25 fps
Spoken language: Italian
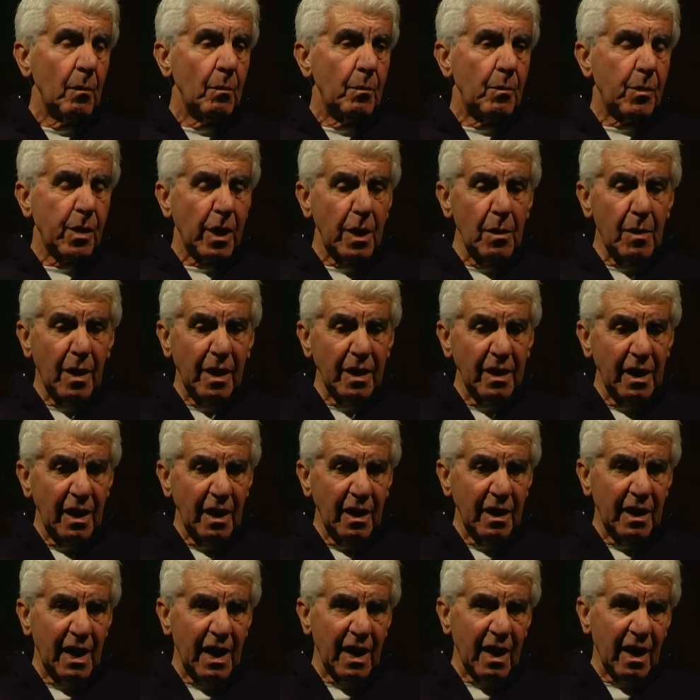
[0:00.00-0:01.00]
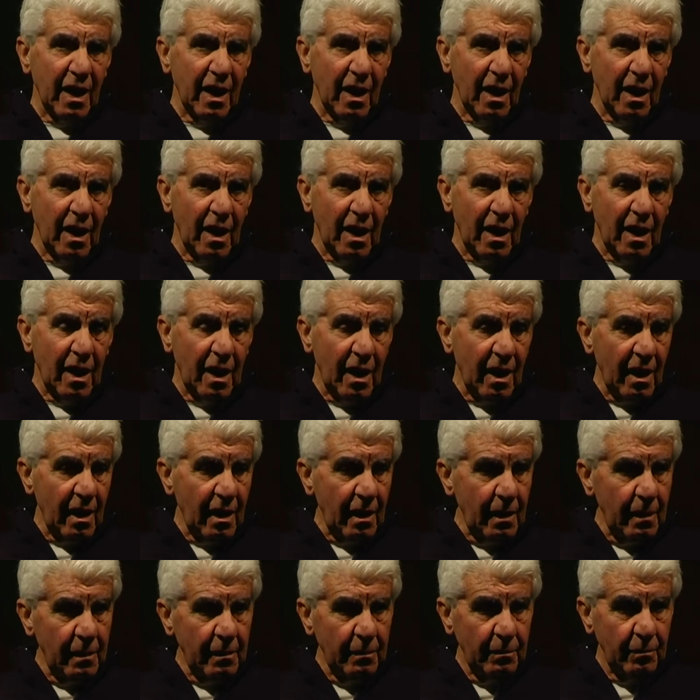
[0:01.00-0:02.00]
prima di andare
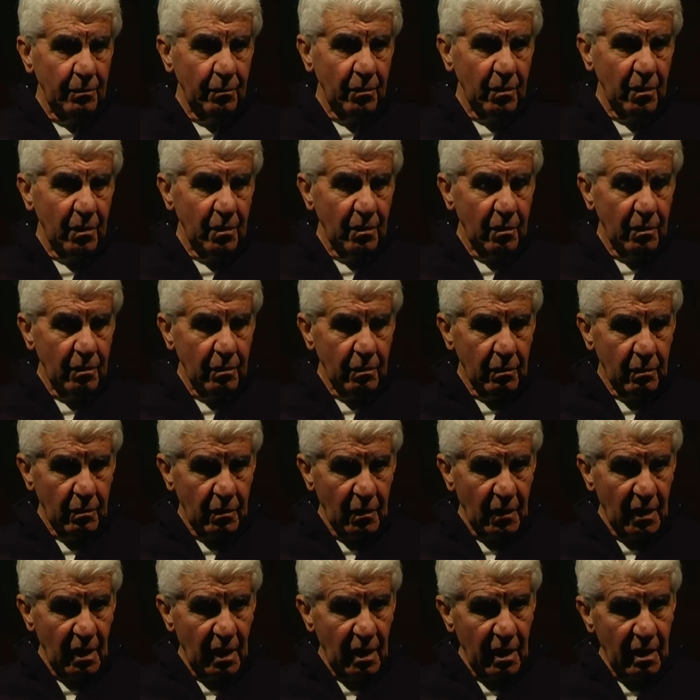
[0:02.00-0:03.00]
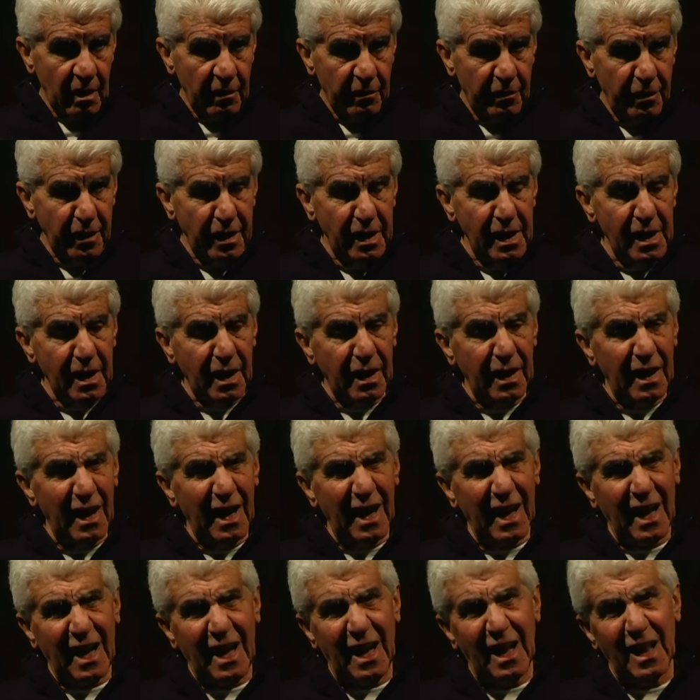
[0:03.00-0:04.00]
a finire
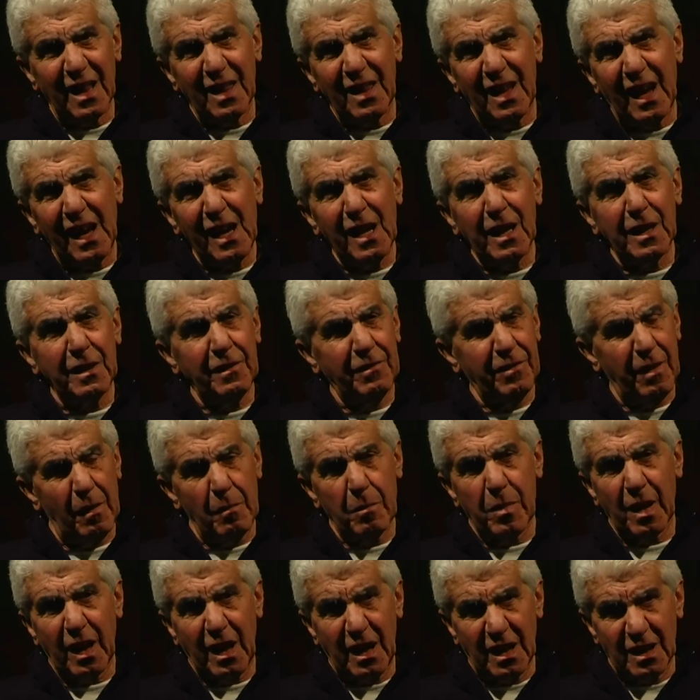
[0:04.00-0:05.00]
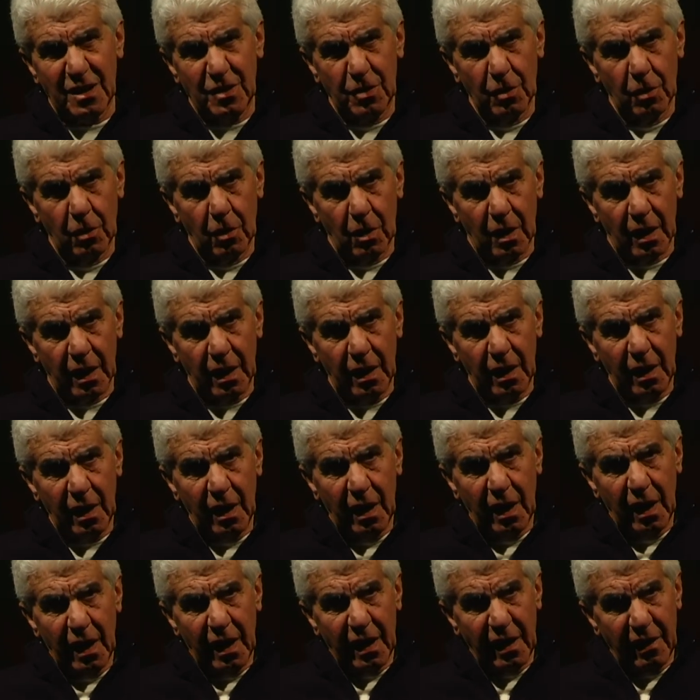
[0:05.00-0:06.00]
nella caldaia di fabbricazione,
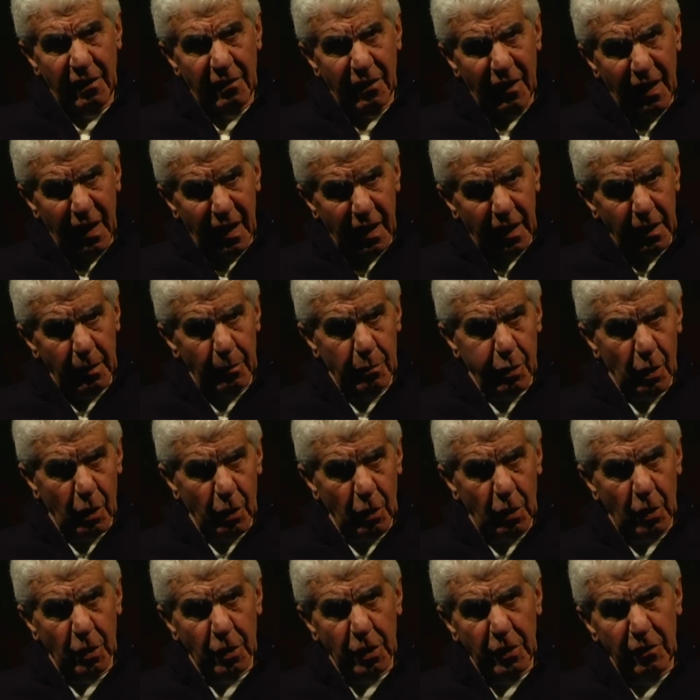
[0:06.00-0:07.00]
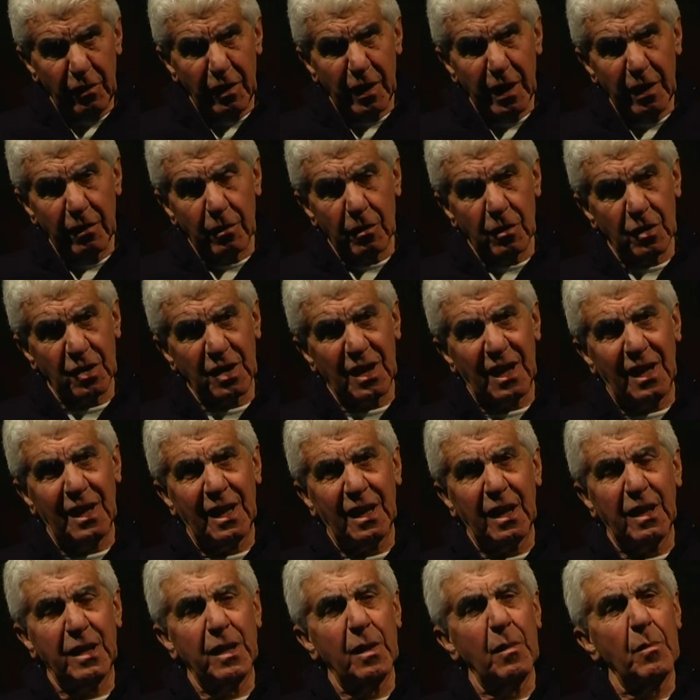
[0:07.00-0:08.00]
i vari prodotti venivano
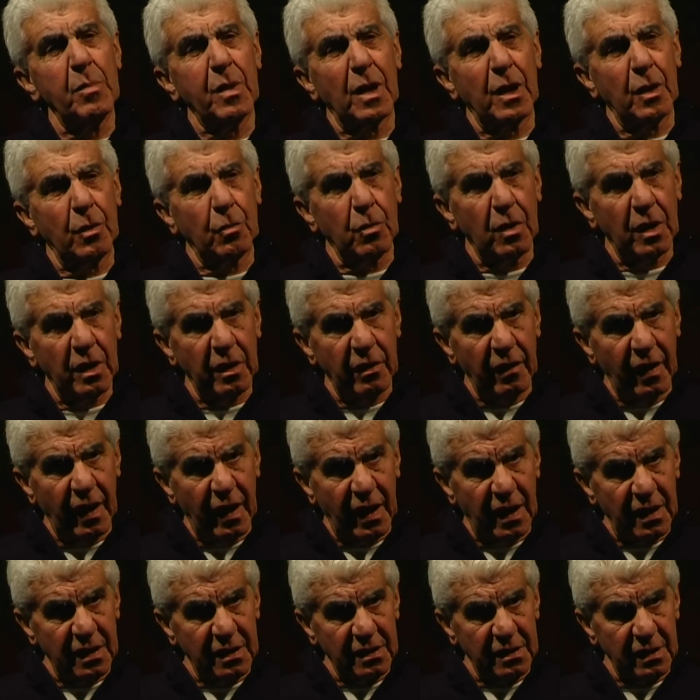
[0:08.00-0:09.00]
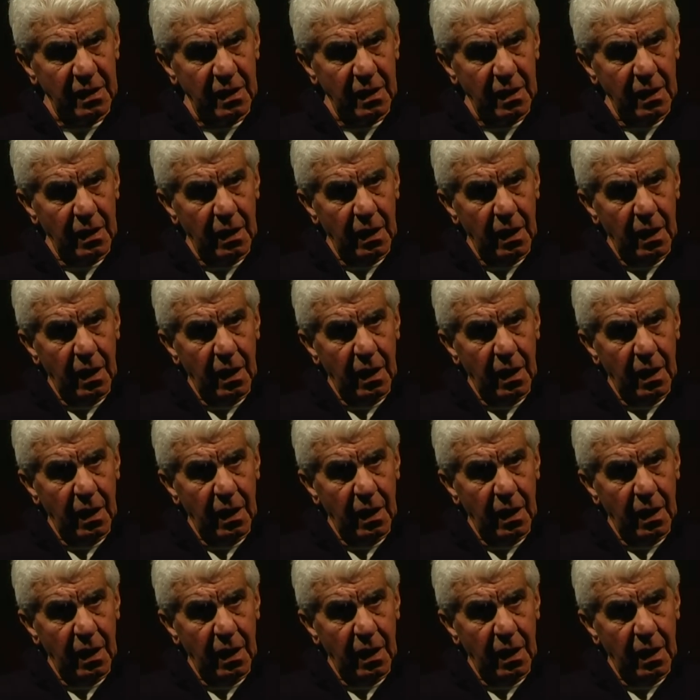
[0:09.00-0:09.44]
scalati a temperature diverse.